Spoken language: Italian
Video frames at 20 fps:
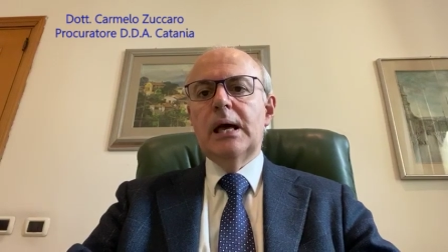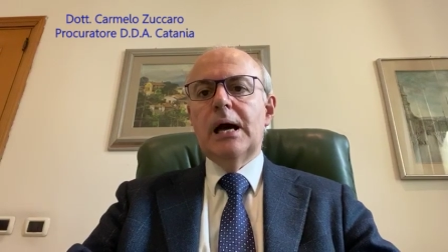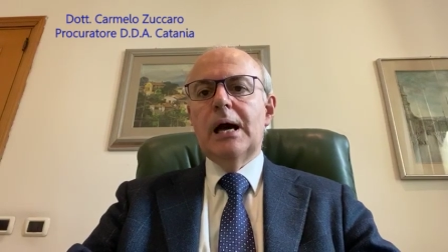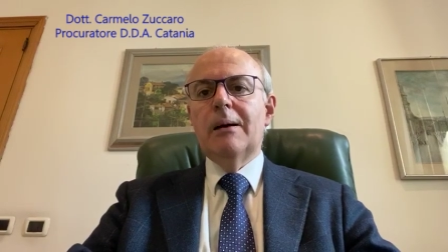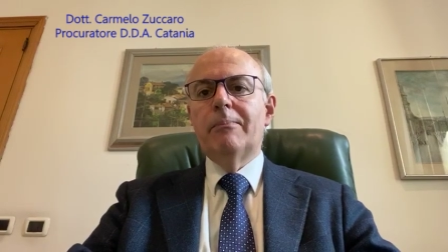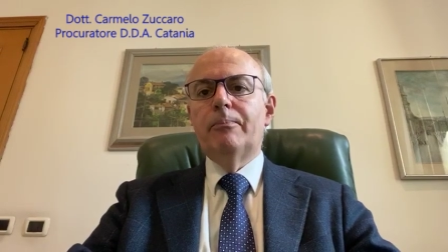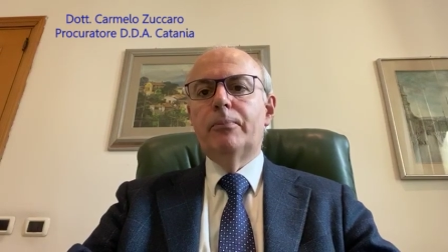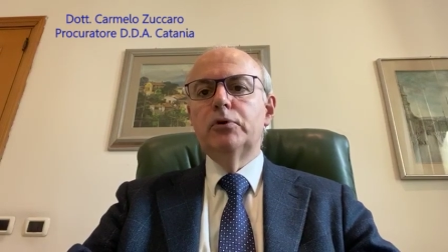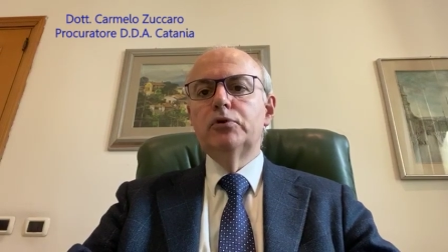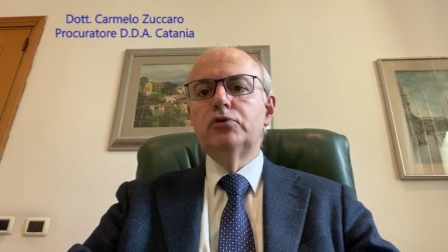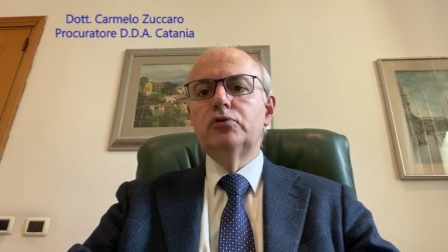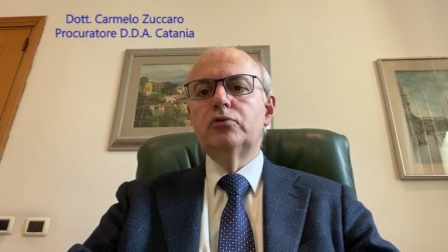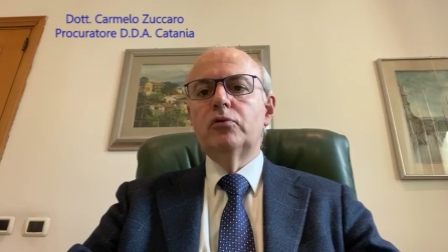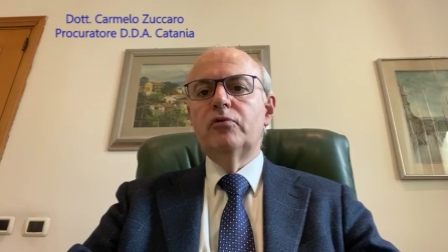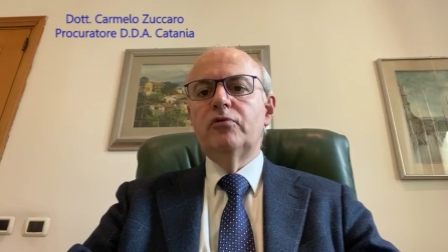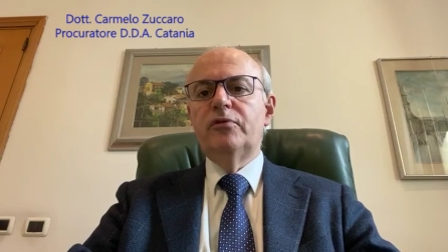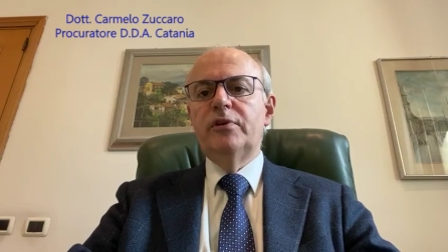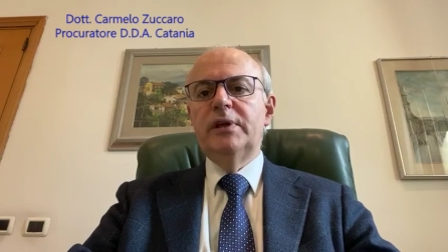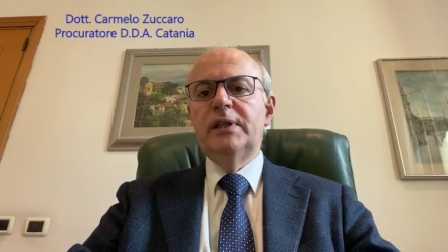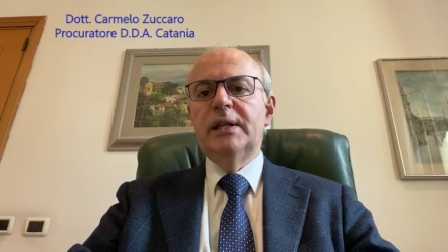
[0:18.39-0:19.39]
ha
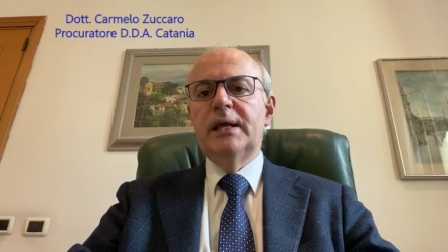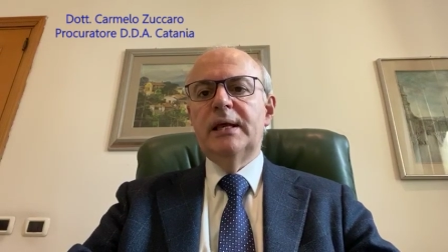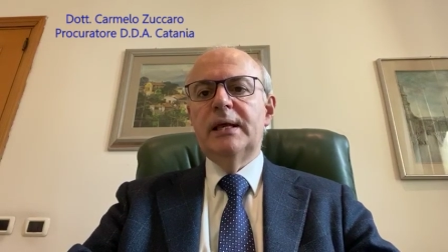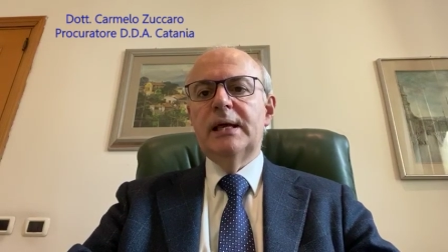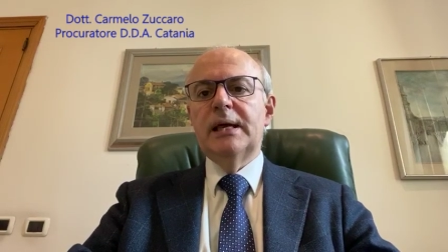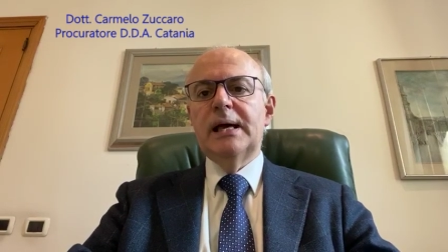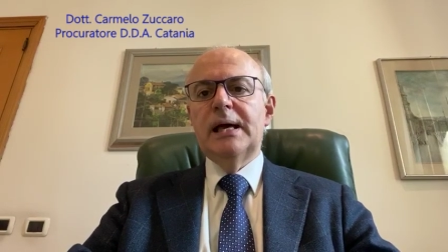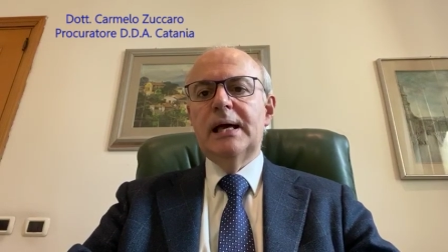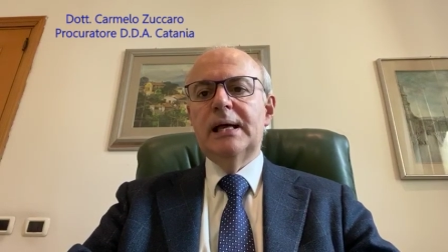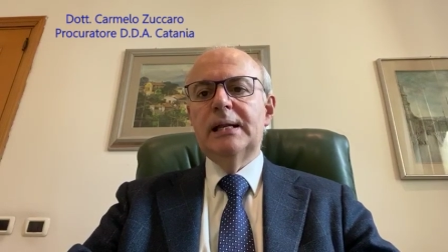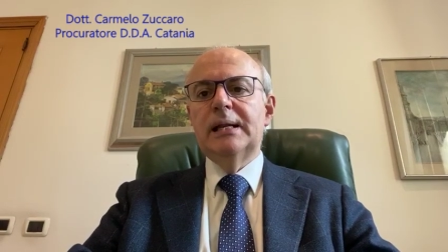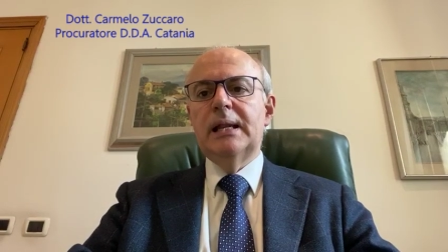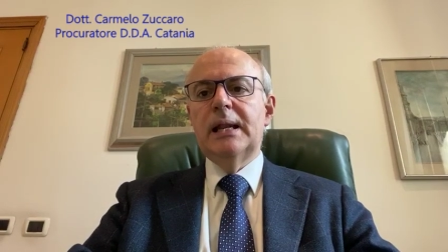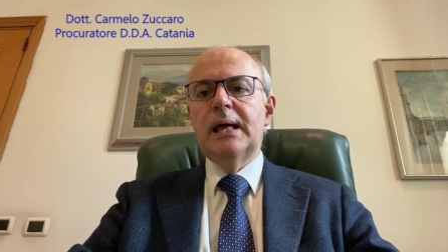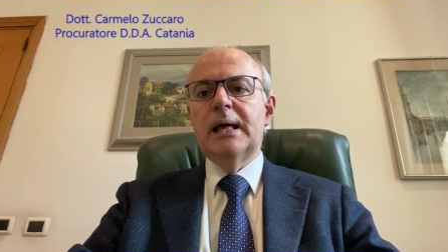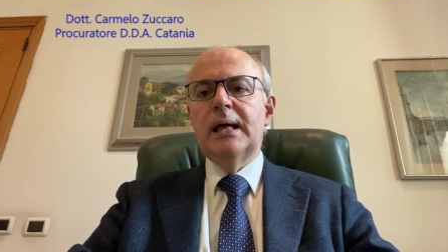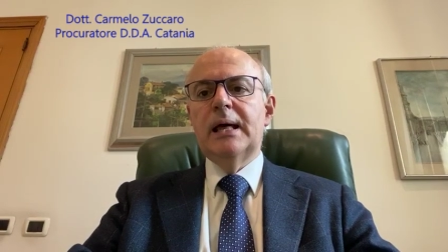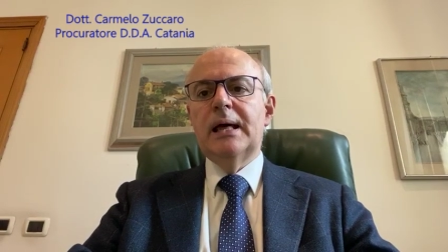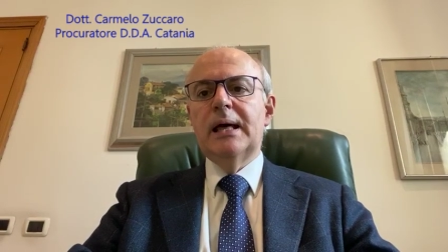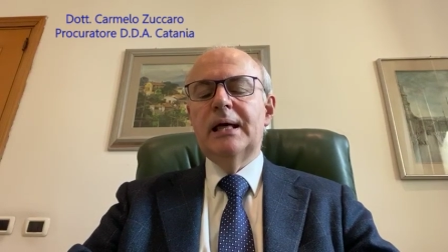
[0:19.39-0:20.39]
posto fine
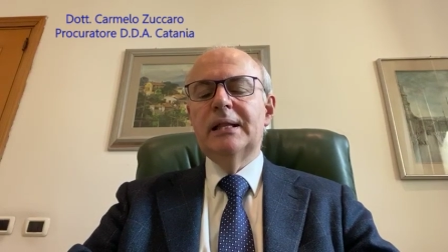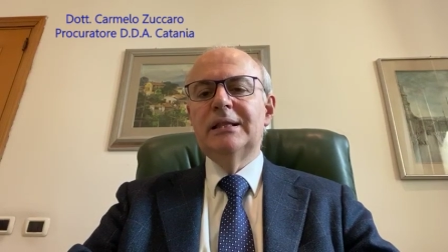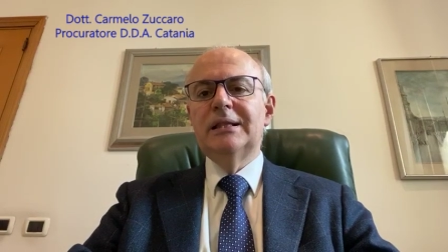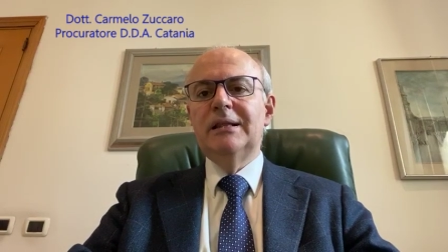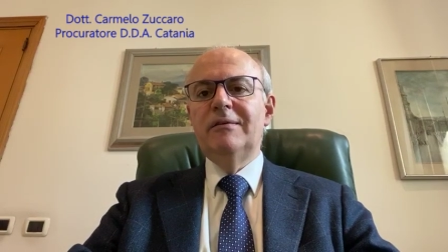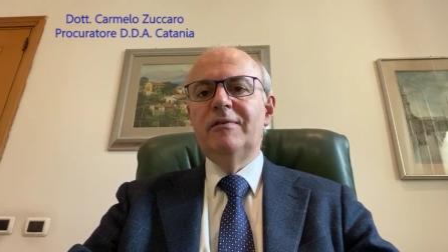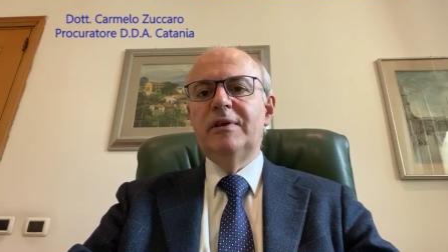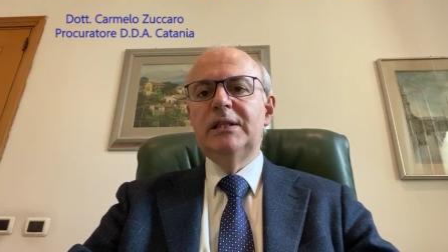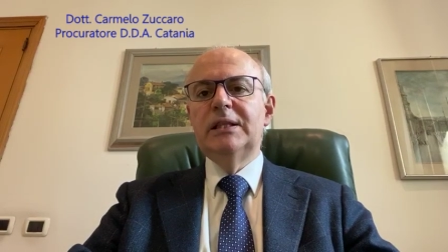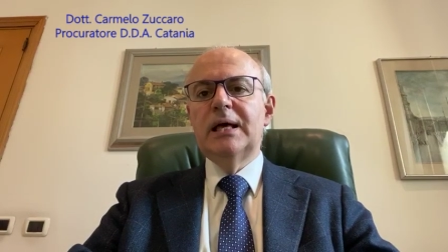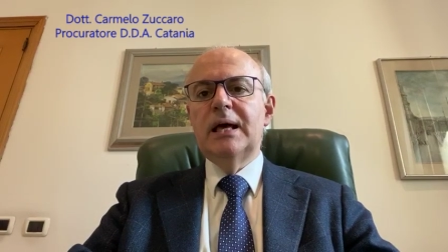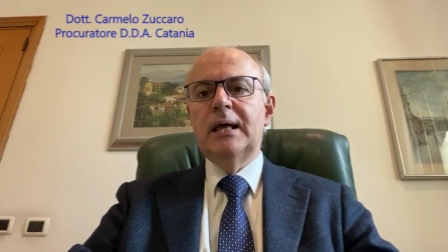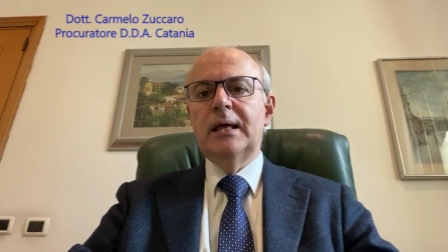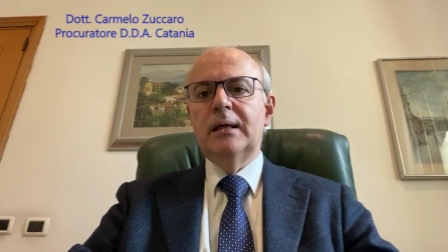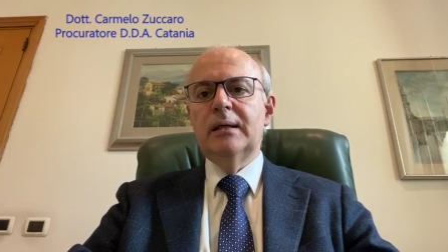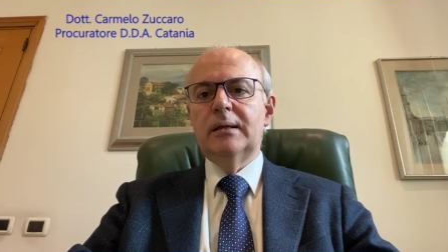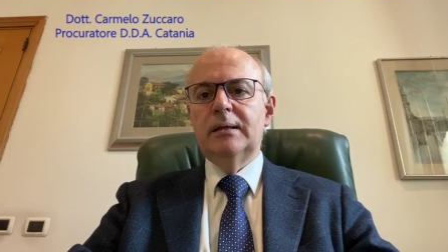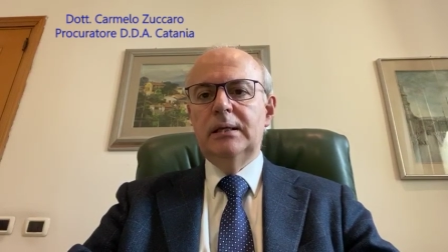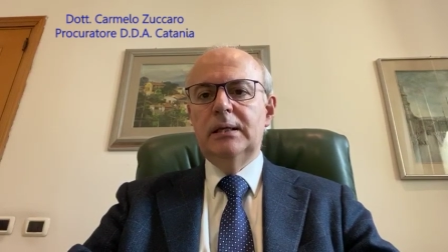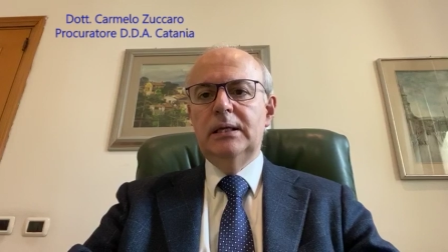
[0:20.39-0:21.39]

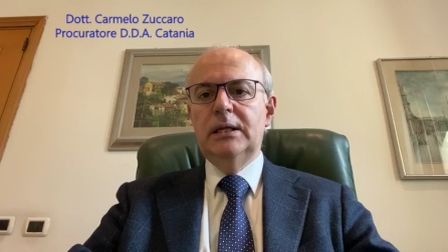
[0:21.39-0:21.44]
all'attività